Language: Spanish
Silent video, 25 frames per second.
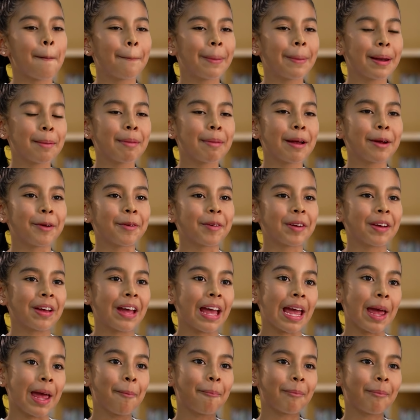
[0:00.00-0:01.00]
Primero,
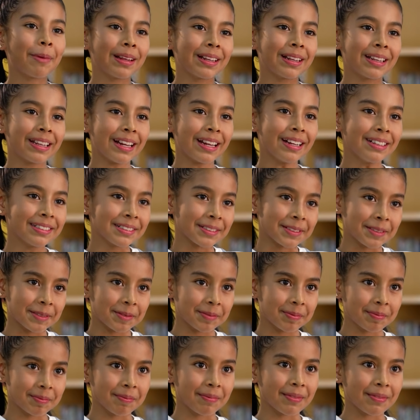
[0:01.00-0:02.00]
emprender
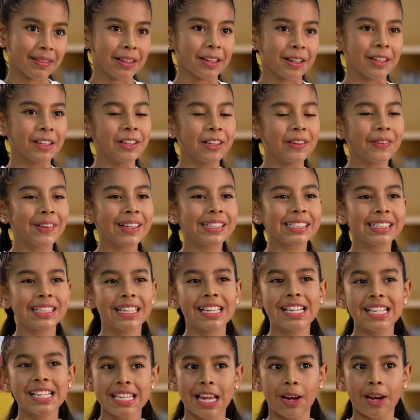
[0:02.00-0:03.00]
no es
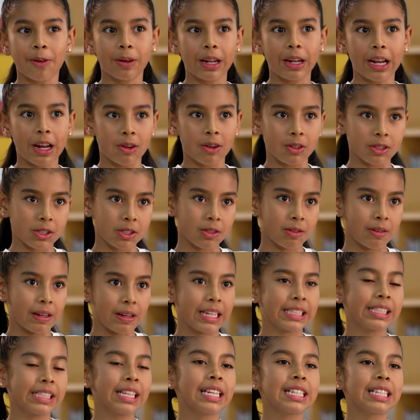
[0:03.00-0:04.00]
iniciar un negocio,
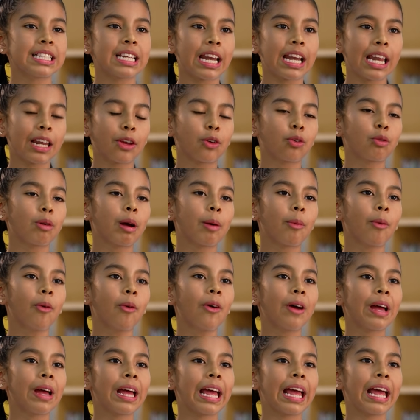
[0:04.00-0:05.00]
es iniciar algo
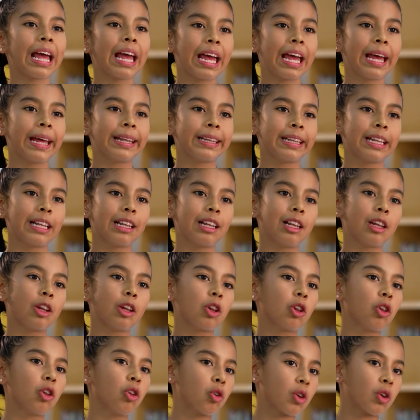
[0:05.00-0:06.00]
nuevo en
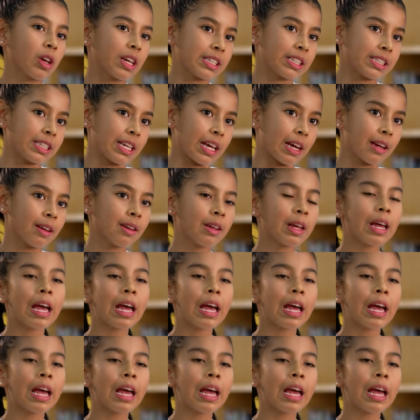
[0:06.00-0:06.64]
lo que sea.